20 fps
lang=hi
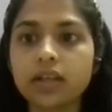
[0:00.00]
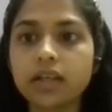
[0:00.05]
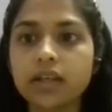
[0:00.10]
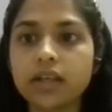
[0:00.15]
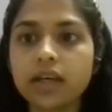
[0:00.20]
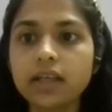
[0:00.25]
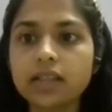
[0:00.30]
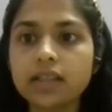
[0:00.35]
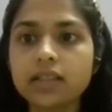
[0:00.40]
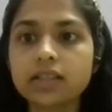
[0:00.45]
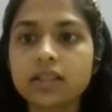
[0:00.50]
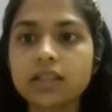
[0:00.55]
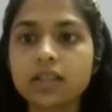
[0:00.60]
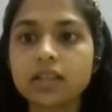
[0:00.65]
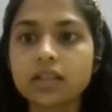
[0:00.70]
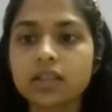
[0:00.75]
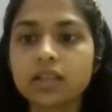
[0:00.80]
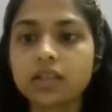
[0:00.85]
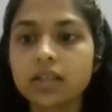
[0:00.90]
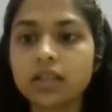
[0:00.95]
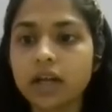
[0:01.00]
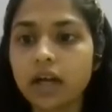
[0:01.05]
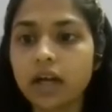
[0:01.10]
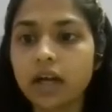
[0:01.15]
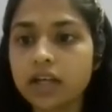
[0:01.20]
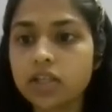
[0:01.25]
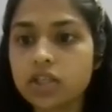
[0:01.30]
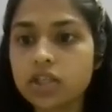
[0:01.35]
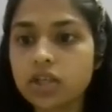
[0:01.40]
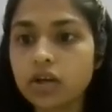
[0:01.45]
yes
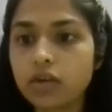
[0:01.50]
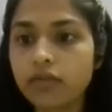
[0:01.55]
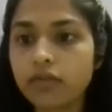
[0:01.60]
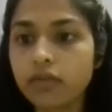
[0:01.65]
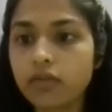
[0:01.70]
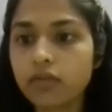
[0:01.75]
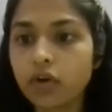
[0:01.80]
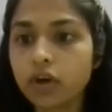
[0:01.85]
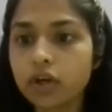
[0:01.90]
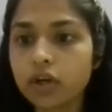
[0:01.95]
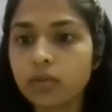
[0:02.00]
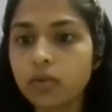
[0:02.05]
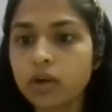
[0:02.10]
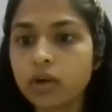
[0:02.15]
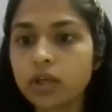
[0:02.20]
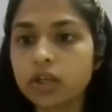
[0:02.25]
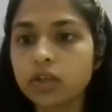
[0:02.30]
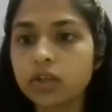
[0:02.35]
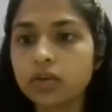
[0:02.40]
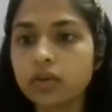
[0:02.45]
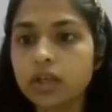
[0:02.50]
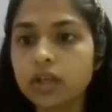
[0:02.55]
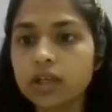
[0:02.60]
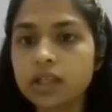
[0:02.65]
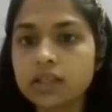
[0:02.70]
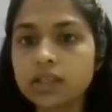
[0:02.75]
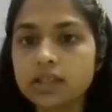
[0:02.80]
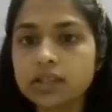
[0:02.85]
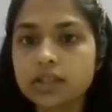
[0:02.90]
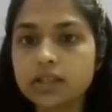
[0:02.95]
addition of a water molecule
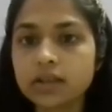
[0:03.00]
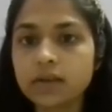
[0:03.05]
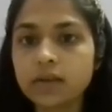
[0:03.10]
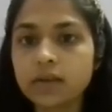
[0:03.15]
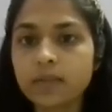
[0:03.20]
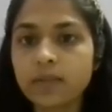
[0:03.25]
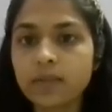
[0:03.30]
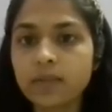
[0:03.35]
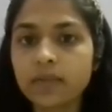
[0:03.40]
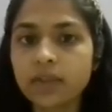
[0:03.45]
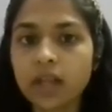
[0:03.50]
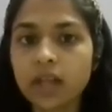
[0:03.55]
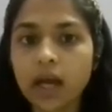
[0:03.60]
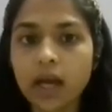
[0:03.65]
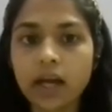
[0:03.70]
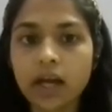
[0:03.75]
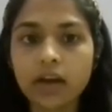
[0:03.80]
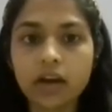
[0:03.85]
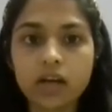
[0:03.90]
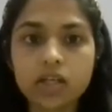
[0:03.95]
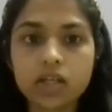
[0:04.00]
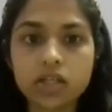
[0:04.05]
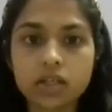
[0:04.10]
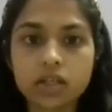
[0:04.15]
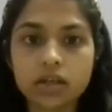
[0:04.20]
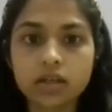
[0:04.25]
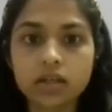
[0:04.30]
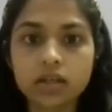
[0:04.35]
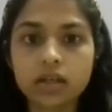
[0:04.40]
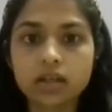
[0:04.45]
is
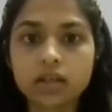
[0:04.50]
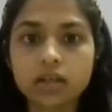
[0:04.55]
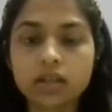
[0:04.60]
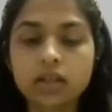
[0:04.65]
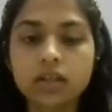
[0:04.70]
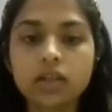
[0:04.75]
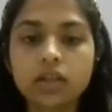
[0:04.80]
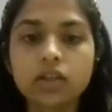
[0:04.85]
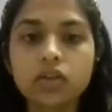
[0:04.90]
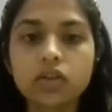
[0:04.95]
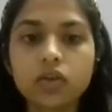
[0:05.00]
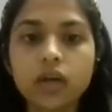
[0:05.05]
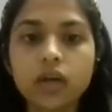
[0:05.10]
hydration तो